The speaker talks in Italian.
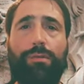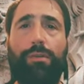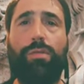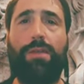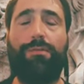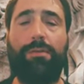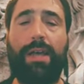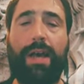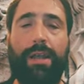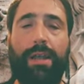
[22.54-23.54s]
esempio se su una
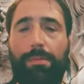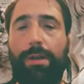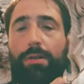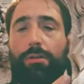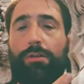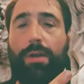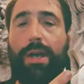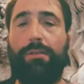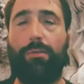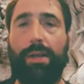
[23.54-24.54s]
fontana, come nel nostro
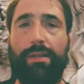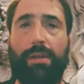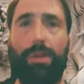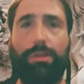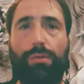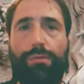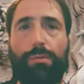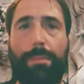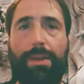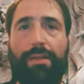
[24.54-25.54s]
caso quella dei quattro
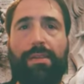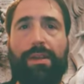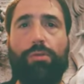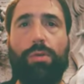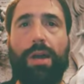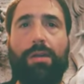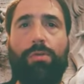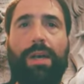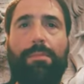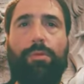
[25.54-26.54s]
fiumi a Piazza Navona,
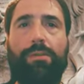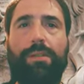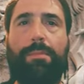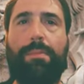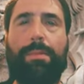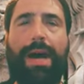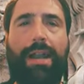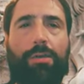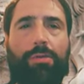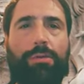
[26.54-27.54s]
notiamo uno stemma
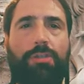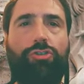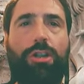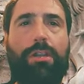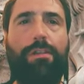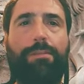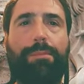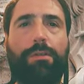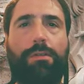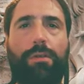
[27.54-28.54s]
papale con tre gigli
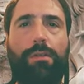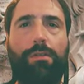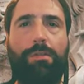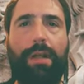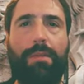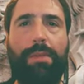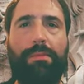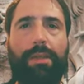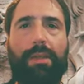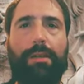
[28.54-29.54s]
disposti
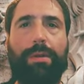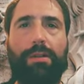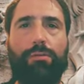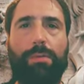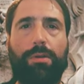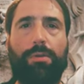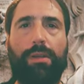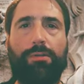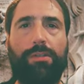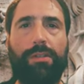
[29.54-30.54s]
orizzontalmente nella parte superiore
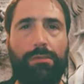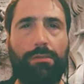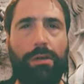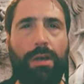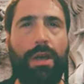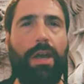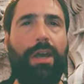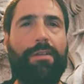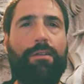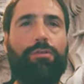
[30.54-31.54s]
dello stesso e a
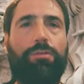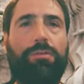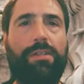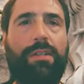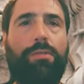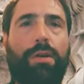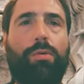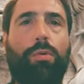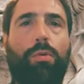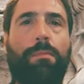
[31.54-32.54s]
livello sottostante una
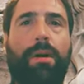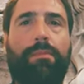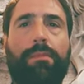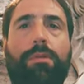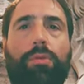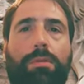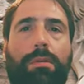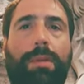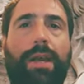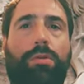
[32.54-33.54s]
colomba con
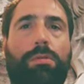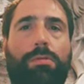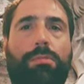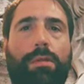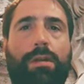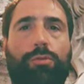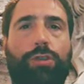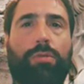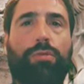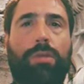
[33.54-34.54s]
un becco o un
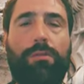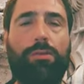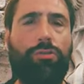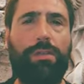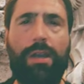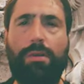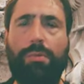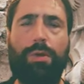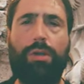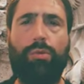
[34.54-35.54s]
ramoscello d'olivo, ci saranno
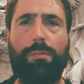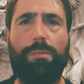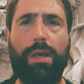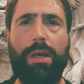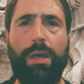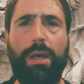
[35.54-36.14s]
pochi dubbi.